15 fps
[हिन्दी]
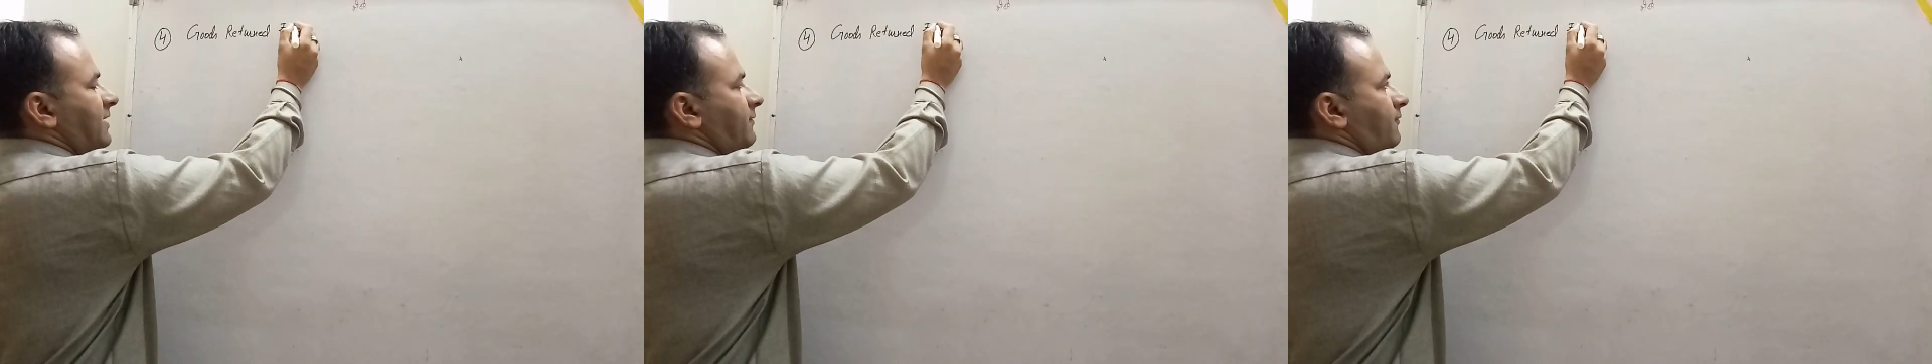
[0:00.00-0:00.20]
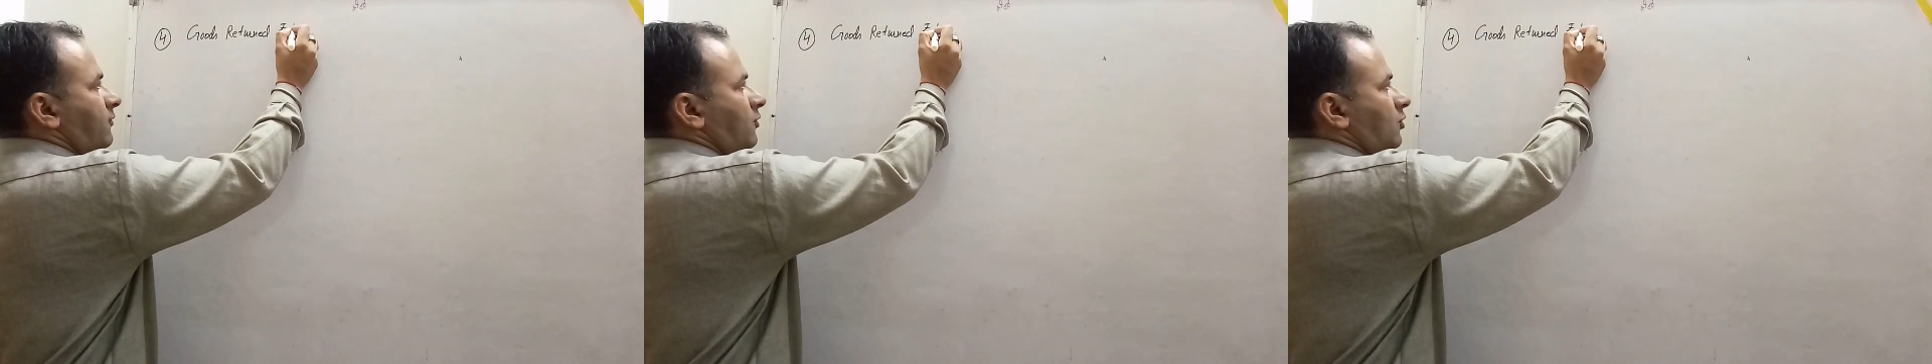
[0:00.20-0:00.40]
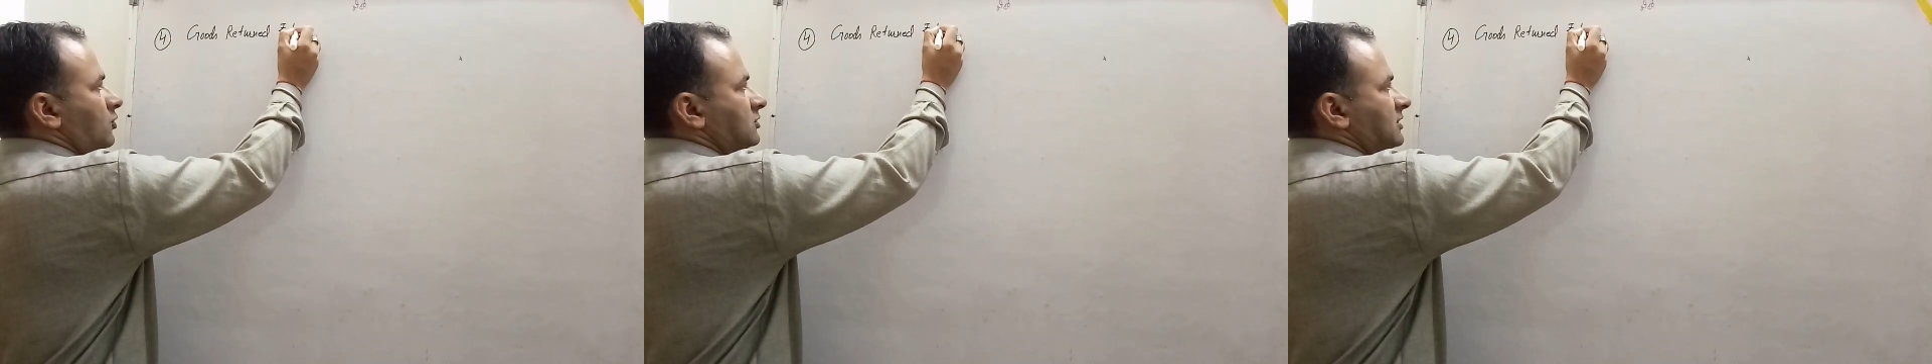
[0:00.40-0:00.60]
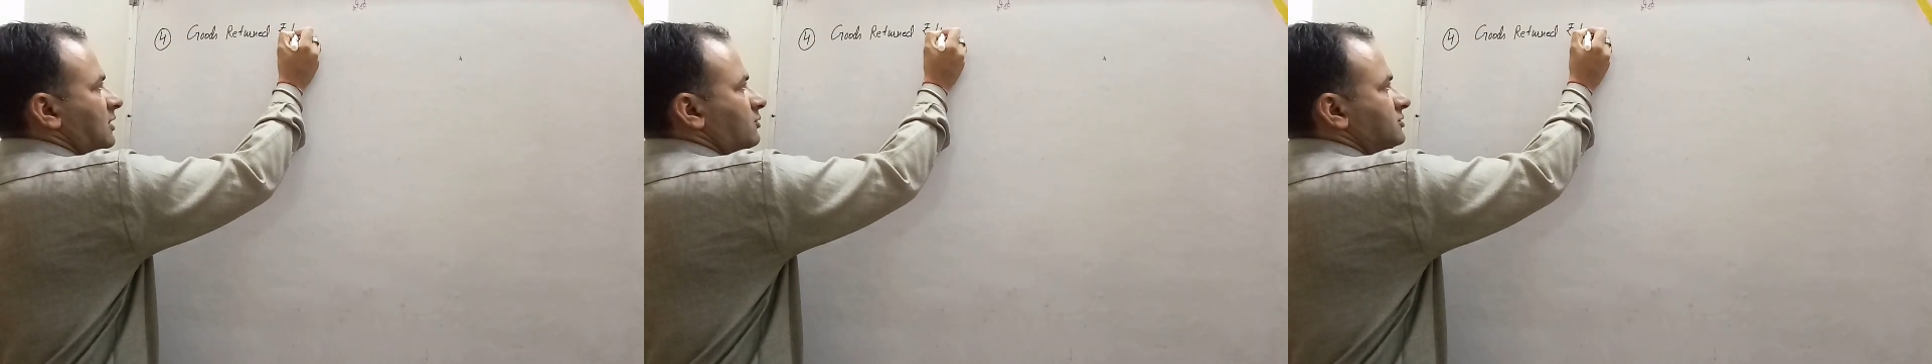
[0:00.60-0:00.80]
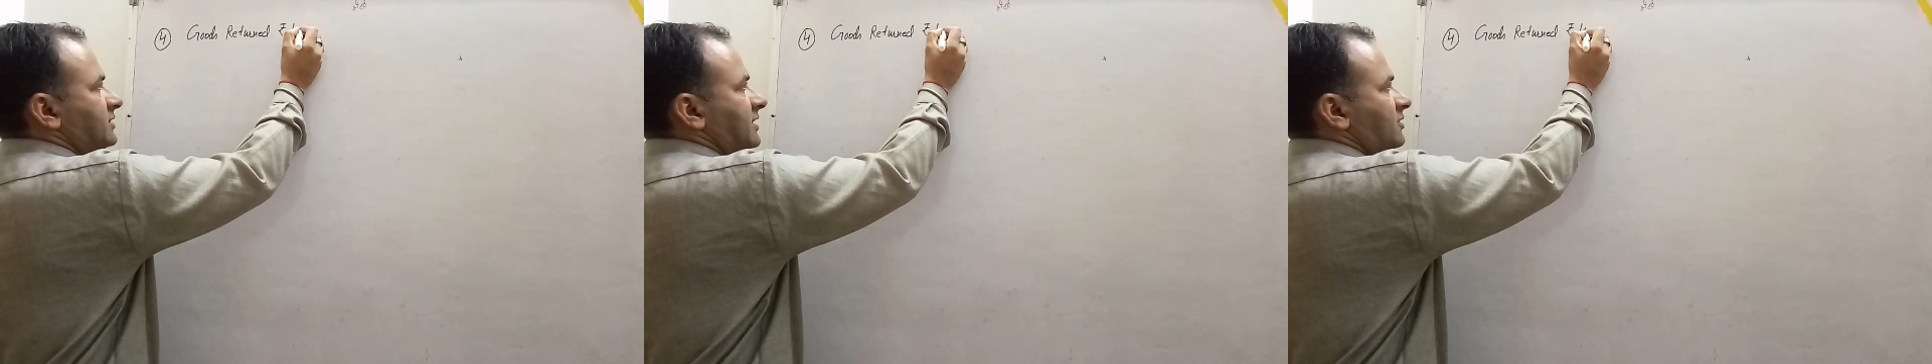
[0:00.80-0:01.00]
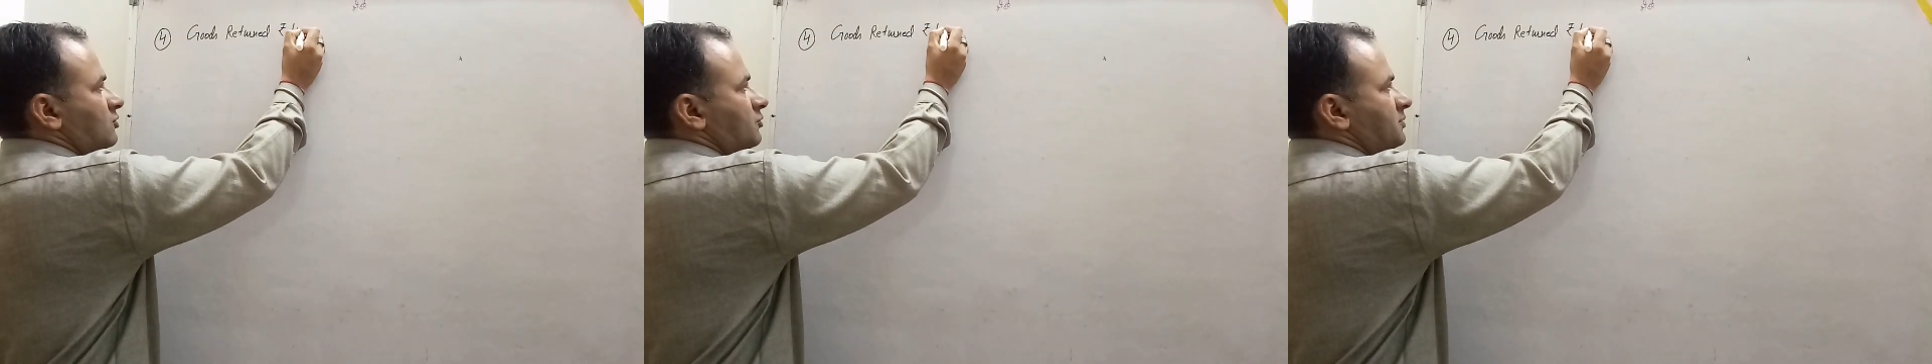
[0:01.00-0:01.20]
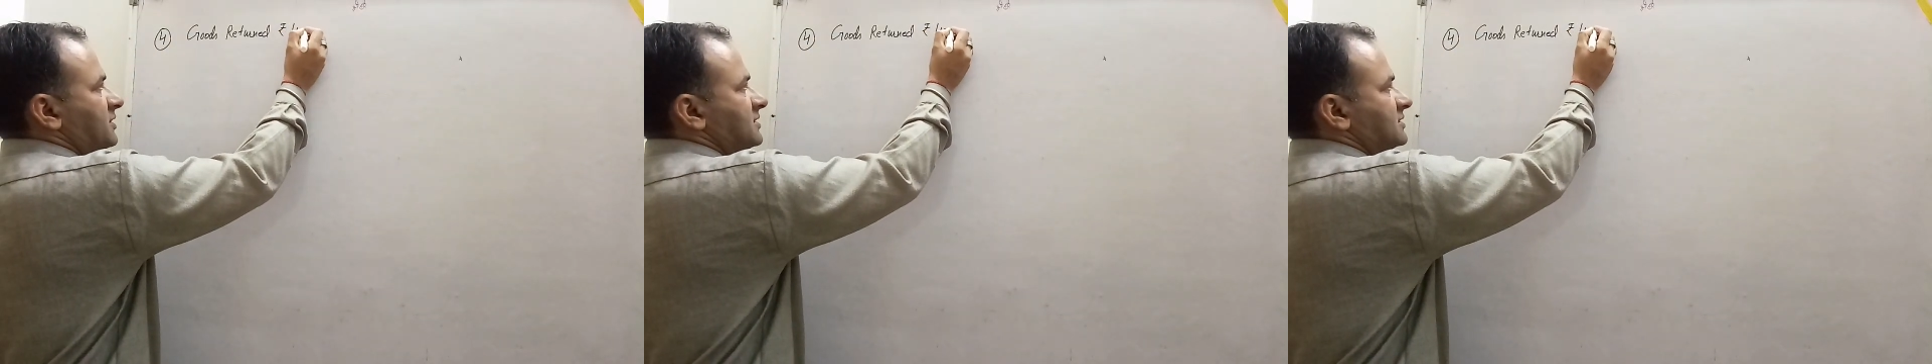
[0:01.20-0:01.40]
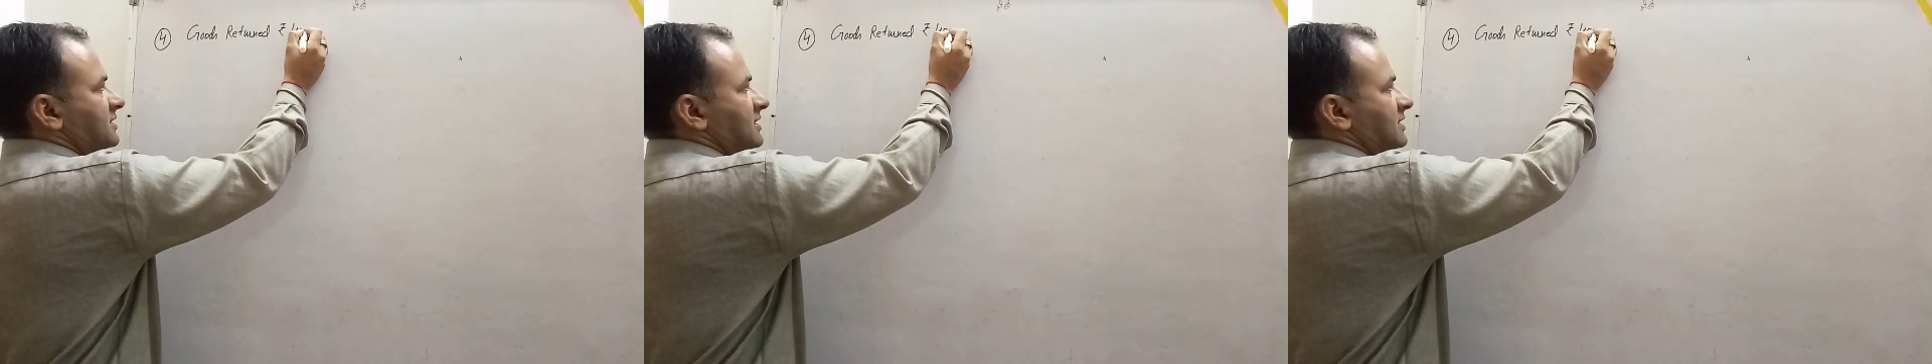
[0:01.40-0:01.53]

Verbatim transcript: है फोर थाउजेंड रुपीज